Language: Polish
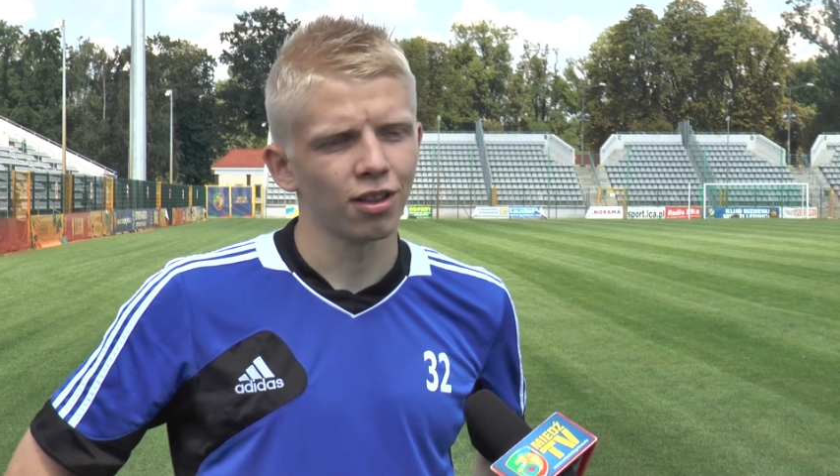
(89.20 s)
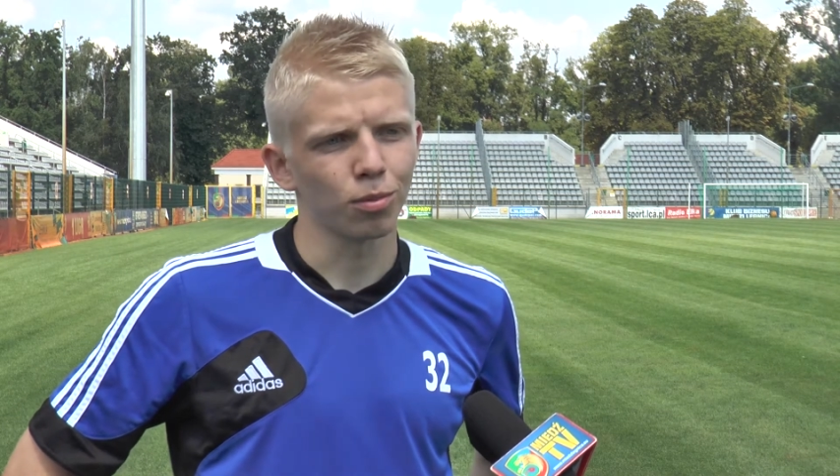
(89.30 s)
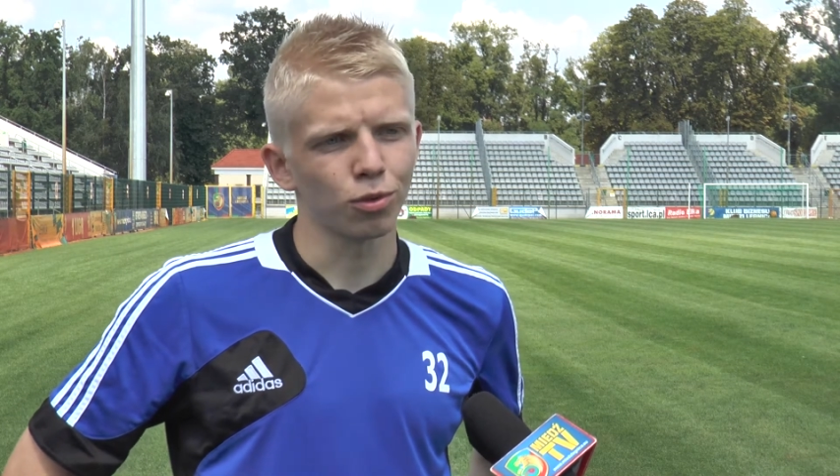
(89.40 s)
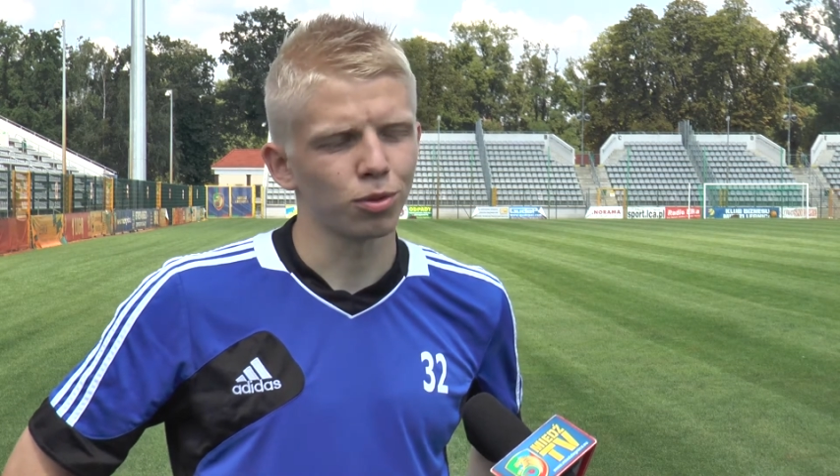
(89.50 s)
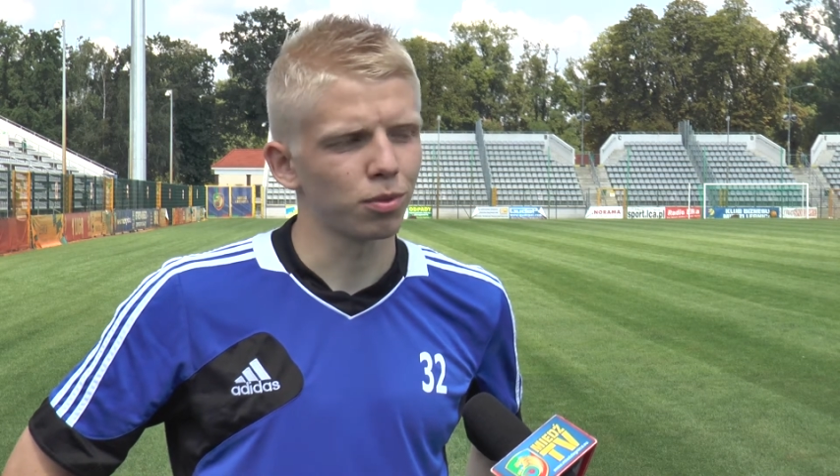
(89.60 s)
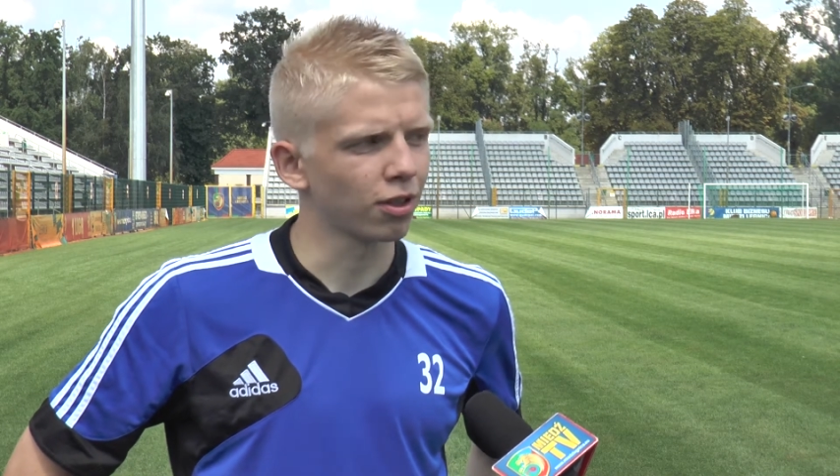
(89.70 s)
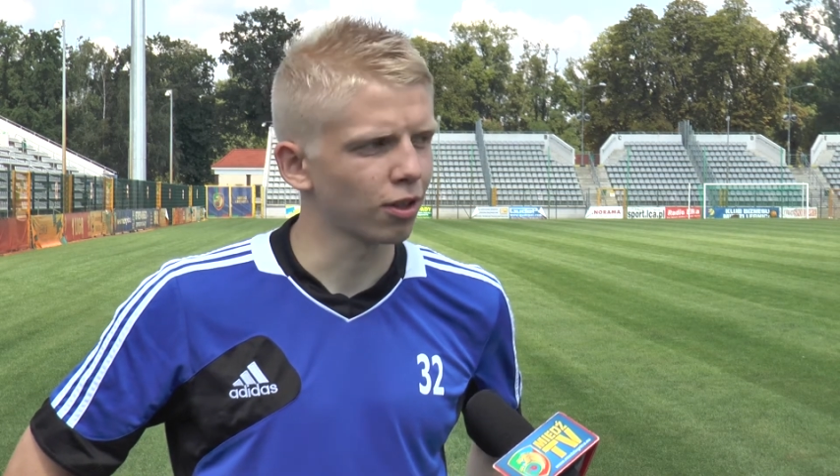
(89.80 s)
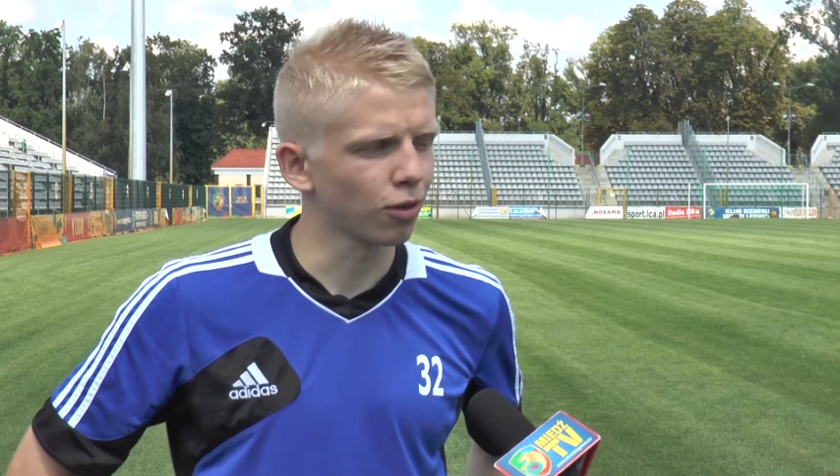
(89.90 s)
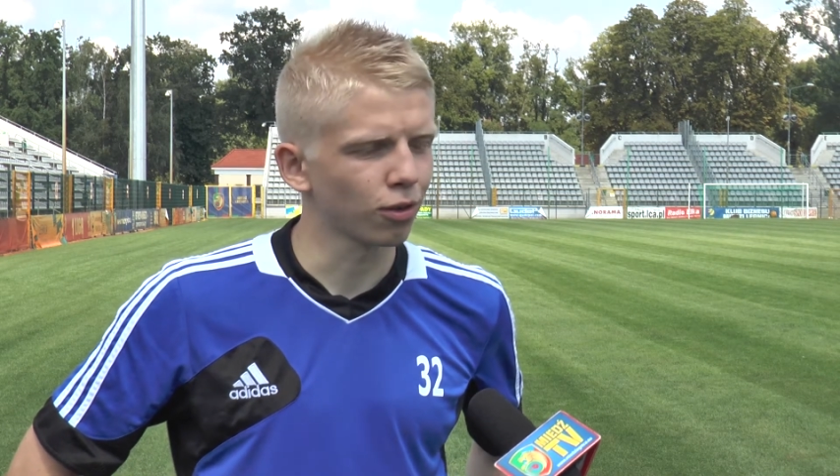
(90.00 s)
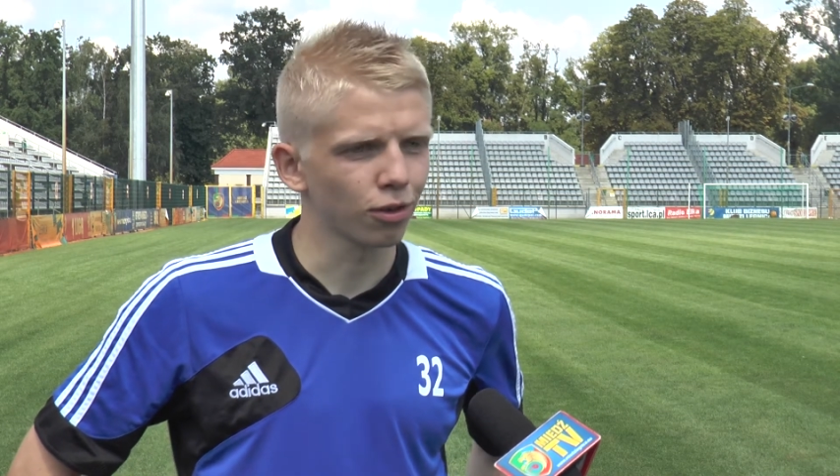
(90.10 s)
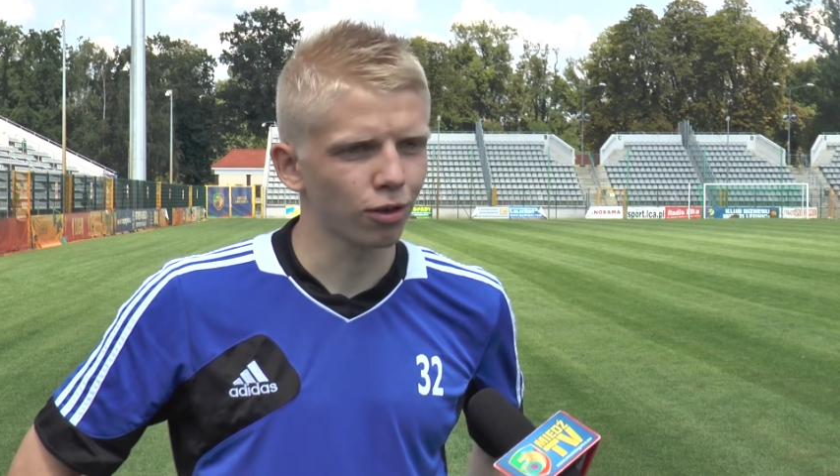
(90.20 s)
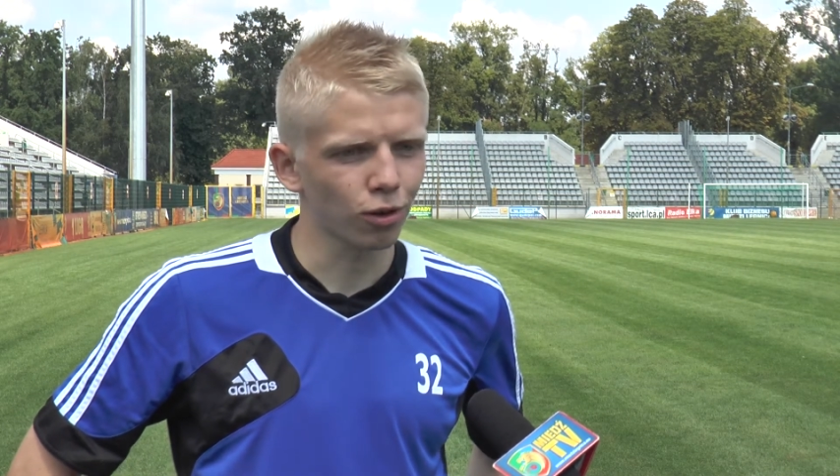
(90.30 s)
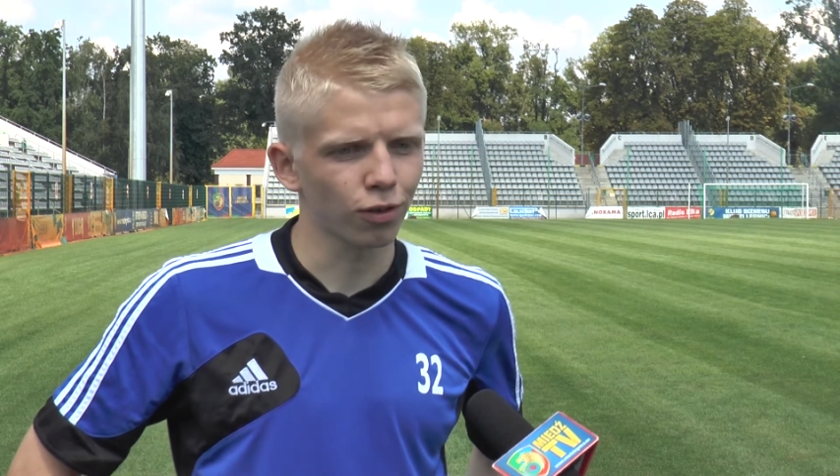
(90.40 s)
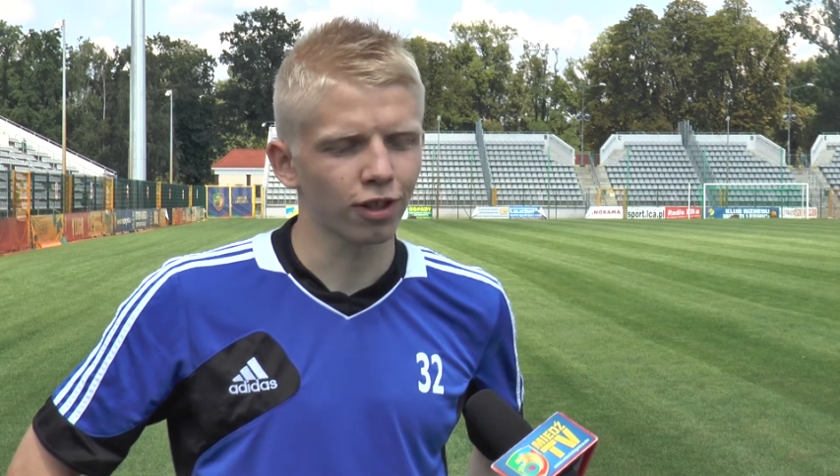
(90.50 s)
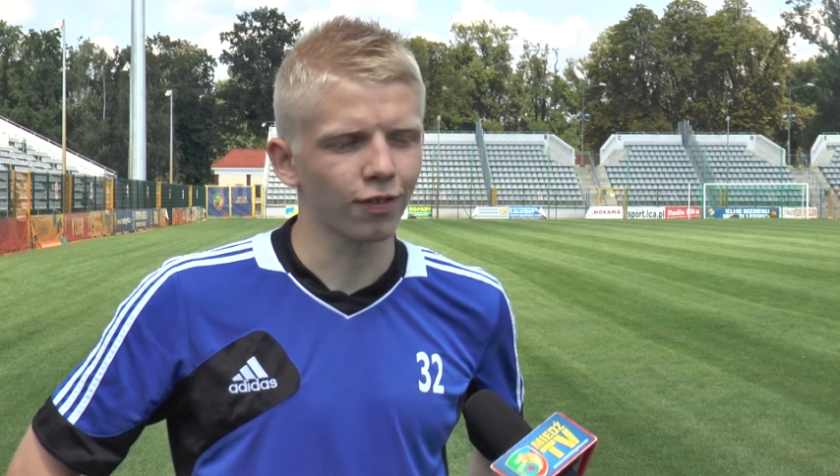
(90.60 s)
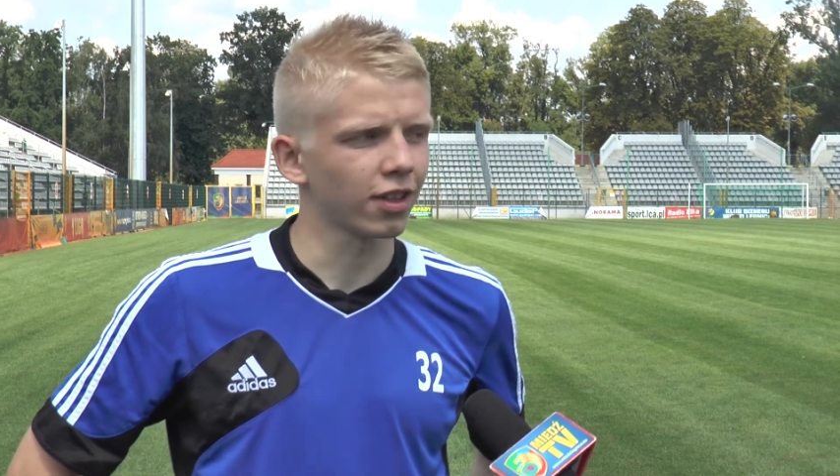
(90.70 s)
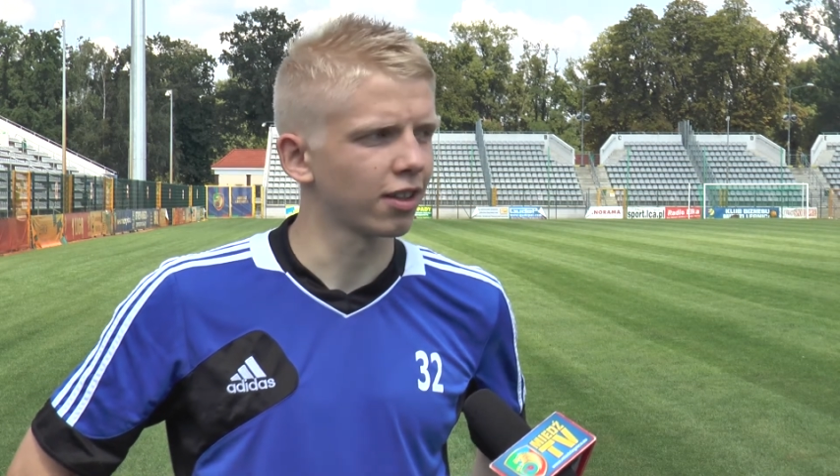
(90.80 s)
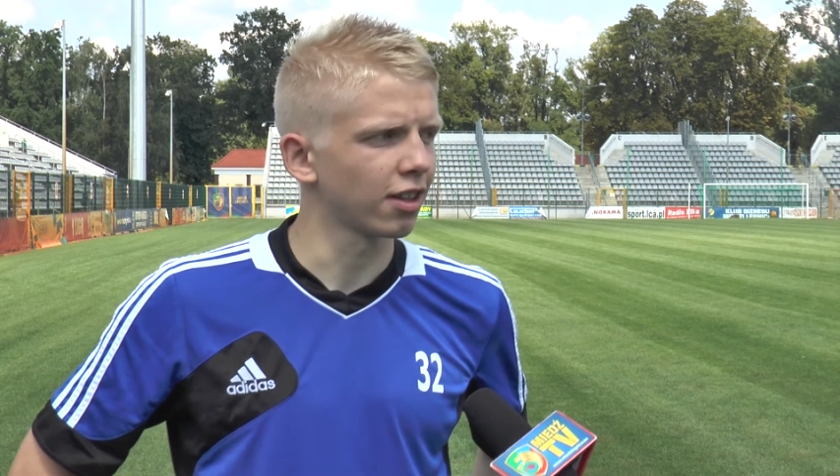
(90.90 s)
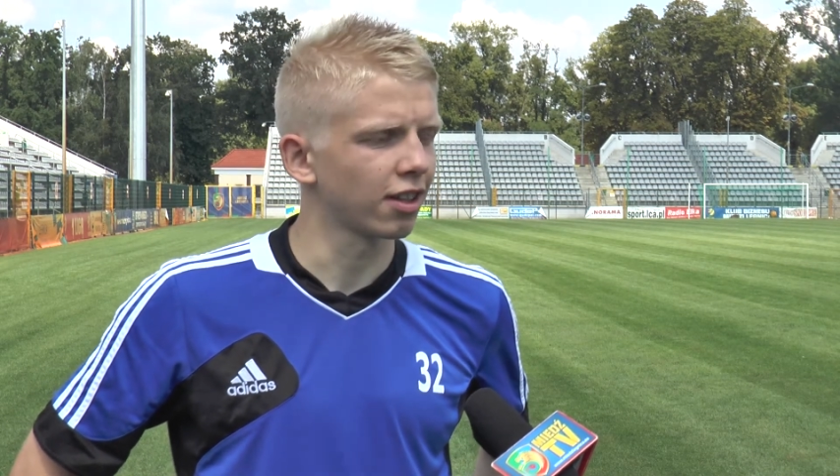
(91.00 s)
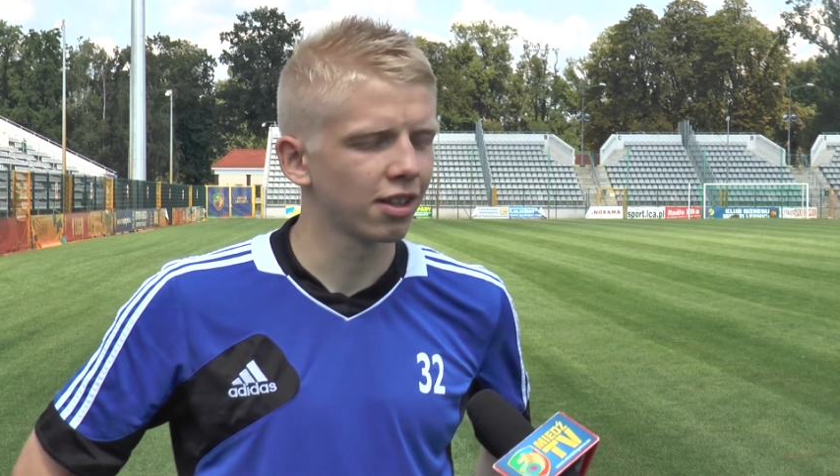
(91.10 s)
to musimy to, to
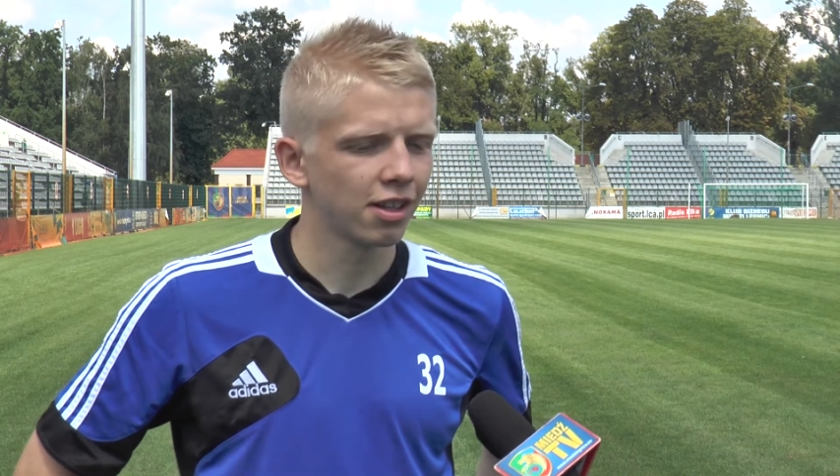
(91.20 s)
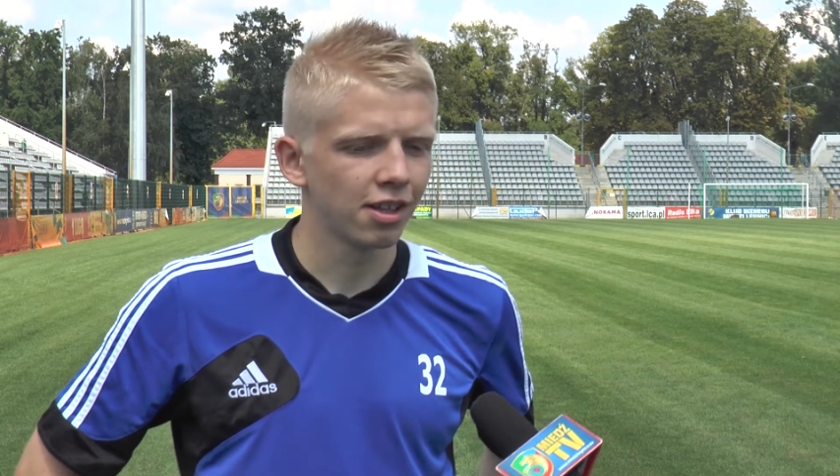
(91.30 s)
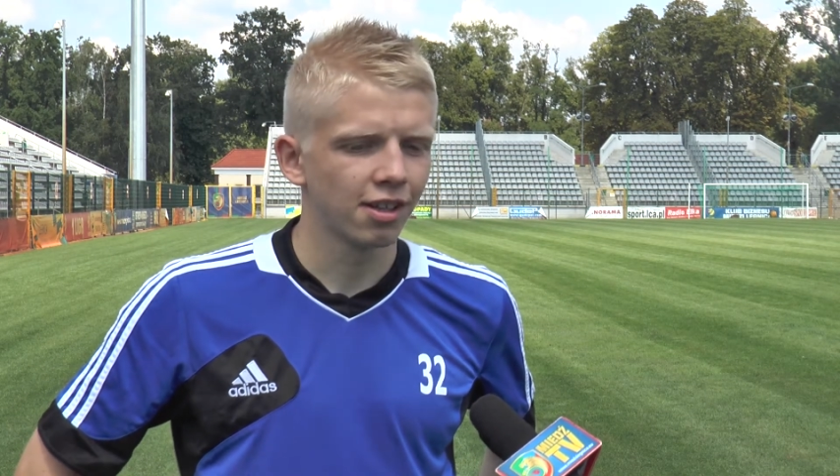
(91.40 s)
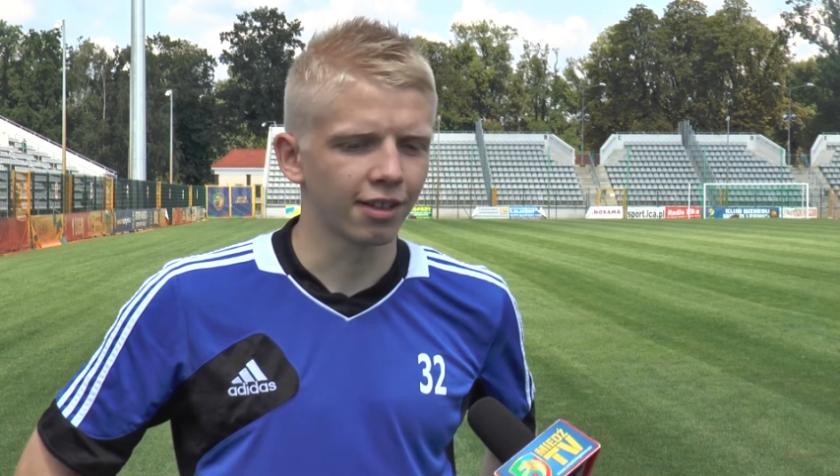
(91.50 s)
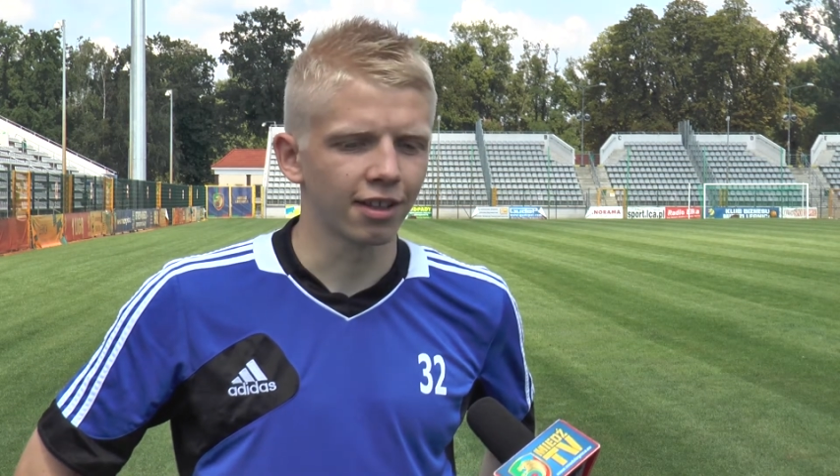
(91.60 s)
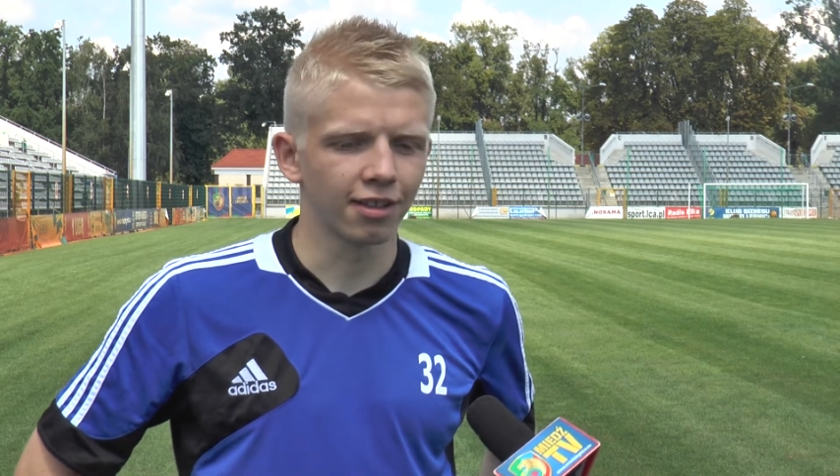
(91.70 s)
konsekwentnie z,